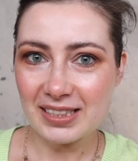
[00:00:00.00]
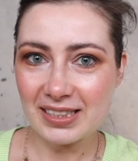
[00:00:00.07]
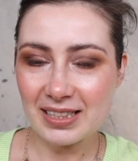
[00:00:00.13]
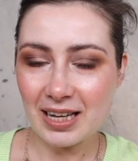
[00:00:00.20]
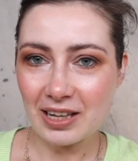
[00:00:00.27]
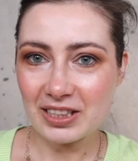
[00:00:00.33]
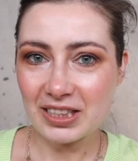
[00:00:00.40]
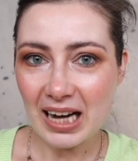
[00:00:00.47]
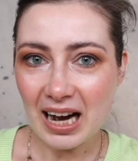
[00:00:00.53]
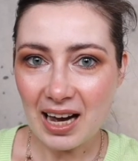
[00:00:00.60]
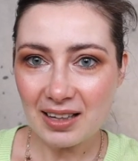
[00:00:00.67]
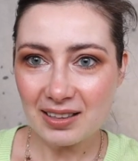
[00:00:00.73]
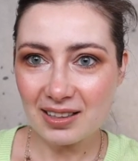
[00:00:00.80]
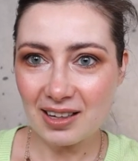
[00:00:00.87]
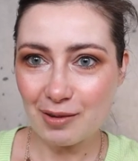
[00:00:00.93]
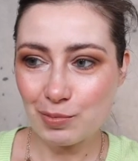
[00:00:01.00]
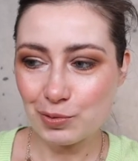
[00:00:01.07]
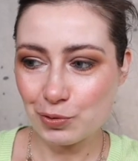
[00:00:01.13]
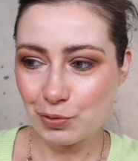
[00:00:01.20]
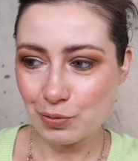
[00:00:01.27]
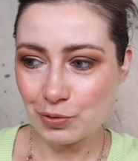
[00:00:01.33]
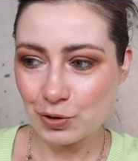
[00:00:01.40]
не знаю, я как бы
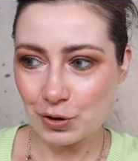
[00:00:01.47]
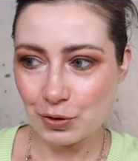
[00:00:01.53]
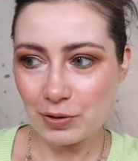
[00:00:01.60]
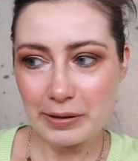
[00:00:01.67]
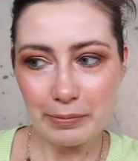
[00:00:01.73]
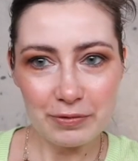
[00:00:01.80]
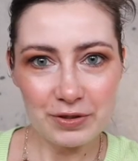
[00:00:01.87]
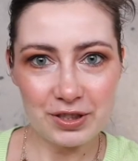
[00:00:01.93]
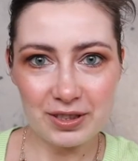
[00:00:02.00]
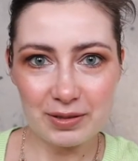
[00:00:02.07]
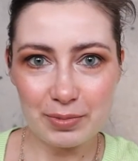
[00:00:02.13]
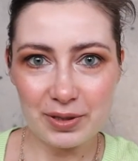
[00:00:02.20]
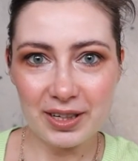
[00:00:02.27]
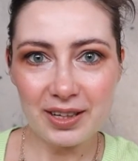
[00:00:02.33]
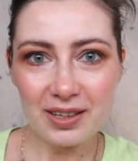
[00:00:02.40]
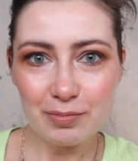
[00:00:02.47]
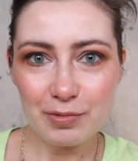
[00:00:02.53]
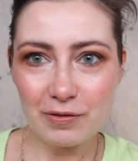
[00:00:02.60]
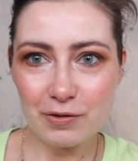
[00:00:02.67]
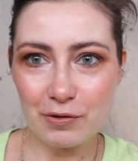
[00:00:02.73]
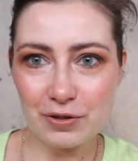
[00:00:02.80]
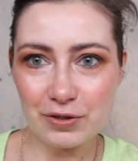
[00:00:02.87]
думаю, что либо в серебре,
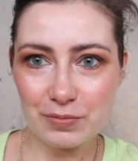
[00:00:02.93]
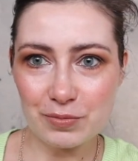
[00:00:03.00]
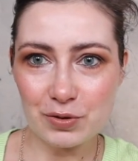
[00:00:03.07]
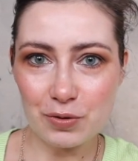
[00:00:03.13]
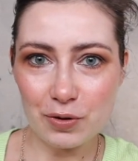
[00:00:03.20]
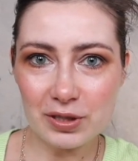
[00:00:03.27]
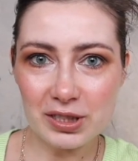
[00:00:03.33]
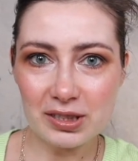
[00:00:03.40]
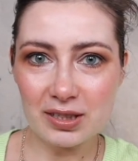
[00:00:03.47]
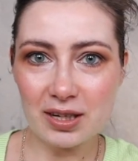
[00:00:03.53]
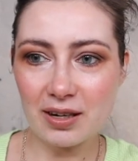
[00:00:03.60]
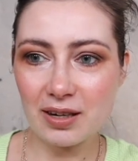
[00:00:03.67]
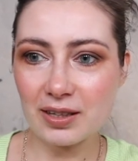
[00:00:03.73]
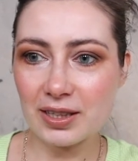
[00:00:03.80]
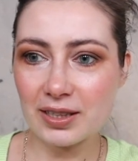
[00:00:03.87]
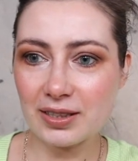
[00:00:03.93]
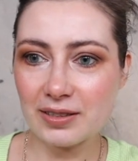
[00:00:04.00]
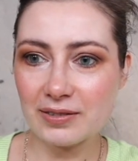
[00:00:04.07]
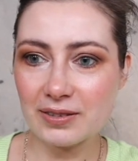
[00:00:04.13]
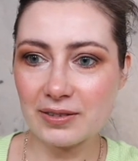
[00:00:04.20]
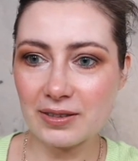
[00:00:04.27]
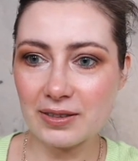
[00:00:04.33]
либо в розовом золоте, так как
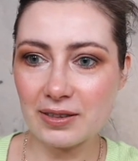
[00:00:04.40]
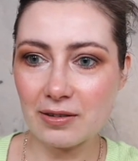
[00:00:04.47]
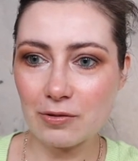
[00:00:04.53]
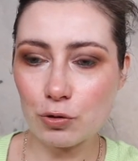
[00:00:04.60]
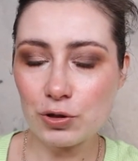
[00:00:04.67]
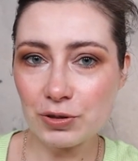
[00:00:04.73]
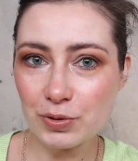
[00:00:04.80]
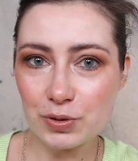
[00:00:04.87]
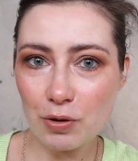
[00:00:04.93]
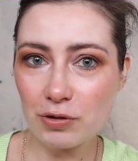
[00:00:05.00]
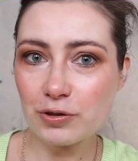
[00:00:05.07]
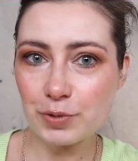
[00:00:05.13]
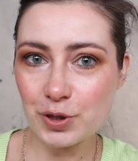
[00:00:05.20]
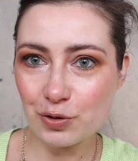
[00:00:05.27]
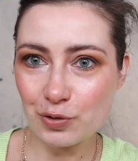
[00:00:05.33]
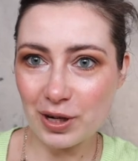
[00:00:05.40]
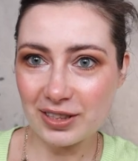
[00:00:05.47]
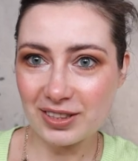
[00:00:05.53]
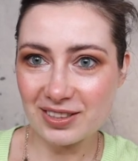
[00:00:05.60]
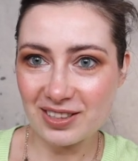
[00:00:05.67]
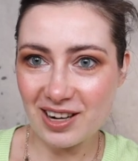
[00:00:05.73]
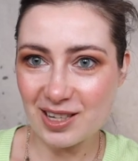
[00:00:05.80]
это... Розовом золото вообще только
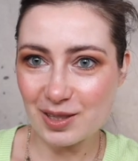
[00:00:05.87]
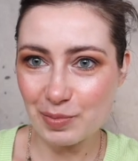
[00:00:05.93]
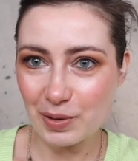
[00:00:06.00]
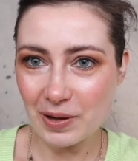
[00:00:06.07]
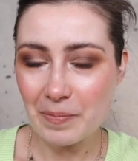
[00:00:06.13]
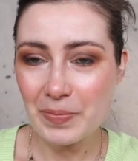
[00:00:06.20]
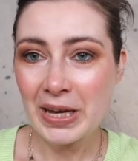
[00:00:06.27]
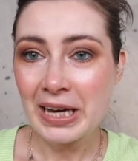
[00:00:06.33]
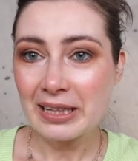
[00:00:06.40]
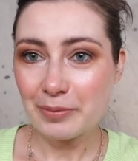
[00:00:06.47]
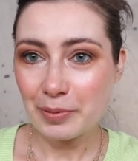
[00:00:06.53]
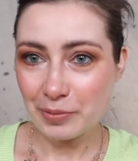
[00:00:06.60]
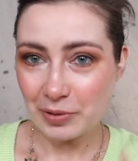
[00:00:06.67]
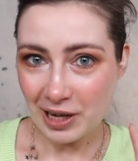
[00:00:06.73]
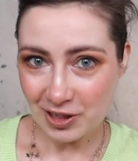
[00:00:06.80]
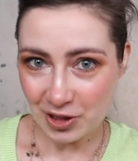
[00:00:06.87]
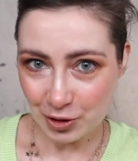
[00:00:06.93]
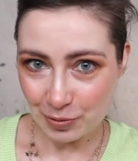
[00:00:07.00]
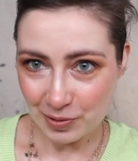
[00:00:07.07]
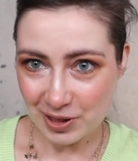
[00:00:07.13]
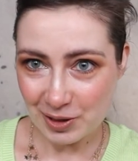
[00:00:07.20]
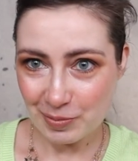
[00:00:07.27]
один раз было. Напоминаю,
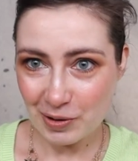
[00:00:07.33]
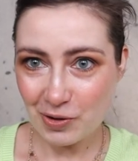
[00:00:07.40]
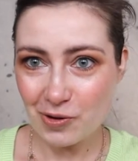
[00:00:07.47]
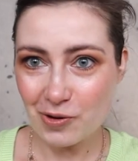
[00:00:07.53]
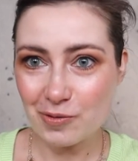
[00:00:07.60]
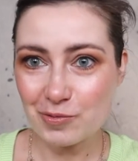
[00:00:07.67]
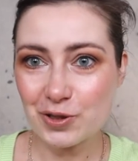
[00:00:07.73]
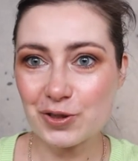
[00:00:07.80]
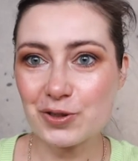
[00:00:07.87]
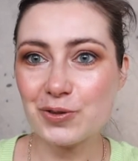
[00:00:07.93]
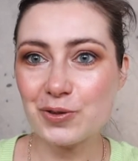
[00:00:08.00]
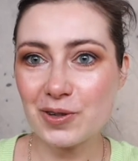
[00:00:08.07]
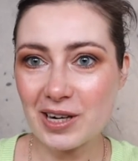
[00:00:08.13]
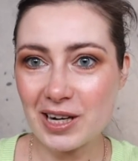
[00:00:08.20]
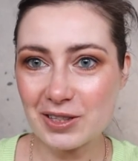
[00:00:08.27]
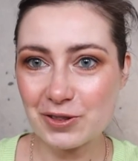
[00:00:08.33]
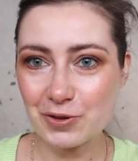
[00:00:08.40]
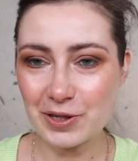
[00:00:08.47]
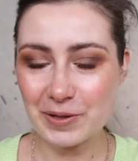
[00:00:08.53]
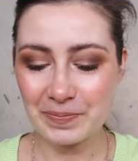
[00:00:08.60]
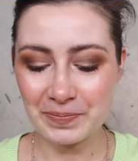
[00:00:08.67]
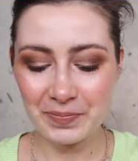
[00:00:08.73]
что мы распаковываем шестой раз
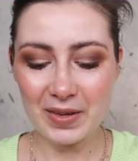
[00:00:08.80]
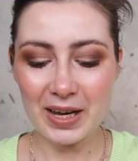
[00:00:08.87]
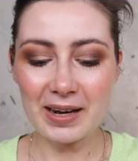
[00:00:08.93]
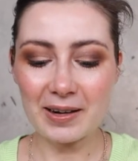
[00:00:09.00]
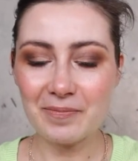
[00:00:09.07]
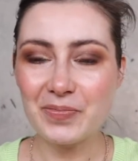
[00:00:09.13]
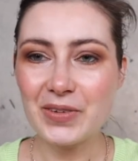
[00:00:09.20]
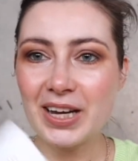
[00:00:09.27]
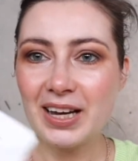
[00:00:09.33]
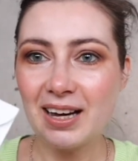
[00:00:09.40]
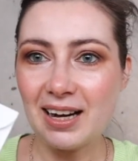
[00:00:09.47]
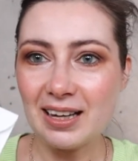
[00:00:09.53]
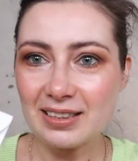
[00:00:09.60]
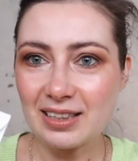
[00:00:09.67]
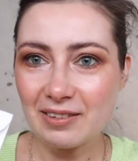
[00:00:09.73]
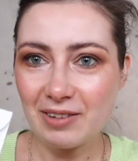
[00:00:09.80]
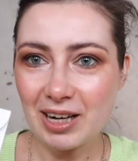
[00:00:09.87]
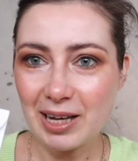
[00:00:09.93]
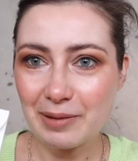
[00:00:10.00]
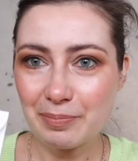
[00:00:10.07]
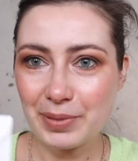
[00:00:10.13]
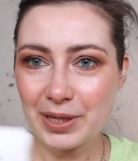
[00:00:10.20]
уже. Так,
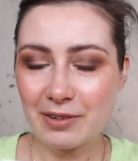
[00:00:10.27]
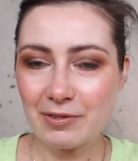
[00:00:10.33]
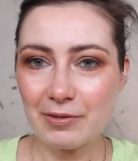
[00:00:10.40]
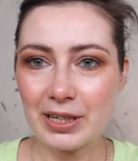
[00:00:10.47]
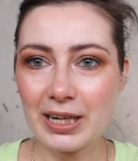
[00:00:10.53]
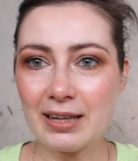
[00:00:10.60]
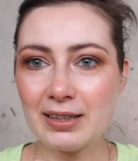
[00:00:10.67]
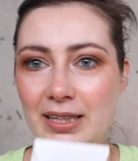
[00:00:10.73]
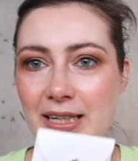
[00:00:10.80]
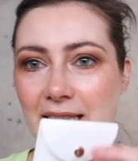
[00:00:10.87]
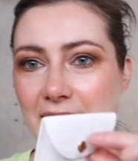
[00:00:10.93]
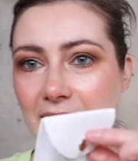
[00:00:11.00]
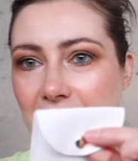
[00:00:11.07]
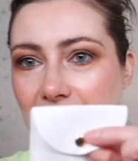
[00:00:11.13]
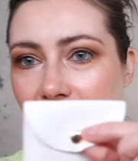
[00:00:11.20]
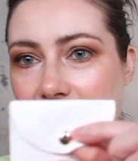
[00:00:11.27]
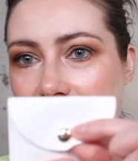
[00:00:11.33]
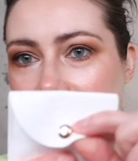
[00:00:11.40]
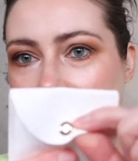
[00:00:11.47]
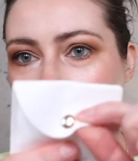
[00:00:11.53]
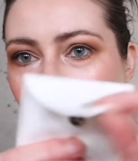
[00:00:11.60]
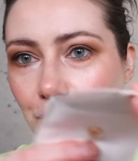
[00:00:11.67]
открываем первый вариант. Эти, кстати,
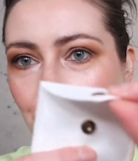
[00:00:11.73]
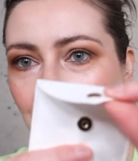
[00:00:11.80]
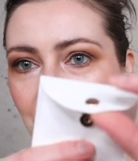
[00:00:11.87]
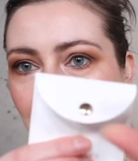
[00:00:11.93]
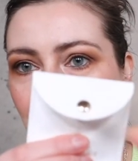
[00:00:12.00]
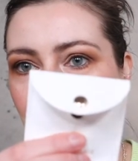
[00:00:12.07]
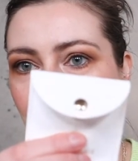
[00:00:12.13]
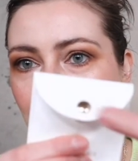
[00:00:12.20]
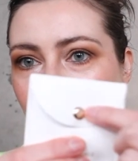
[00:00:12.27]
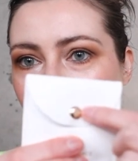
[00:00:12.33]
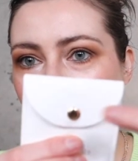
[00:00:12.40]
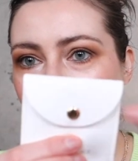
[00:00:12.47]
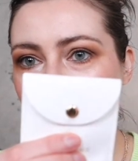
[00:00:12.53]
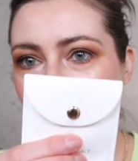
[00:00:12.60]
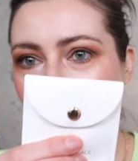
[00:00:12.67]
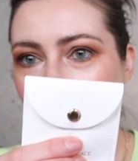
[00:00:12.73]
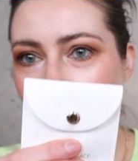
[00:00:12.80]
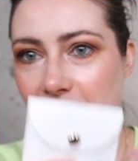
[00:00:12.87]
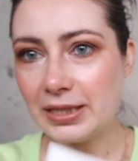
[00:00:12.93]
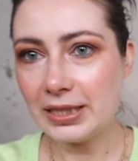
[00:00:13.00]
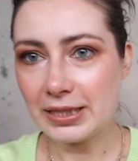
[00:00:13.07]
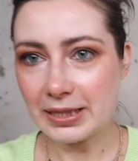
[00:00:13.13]
застежки, они на
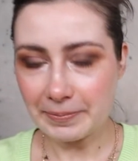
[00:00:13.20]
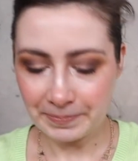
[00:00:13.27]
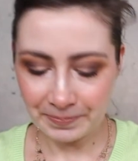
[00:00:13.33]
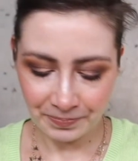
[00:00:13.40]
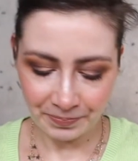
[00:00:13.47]
магните.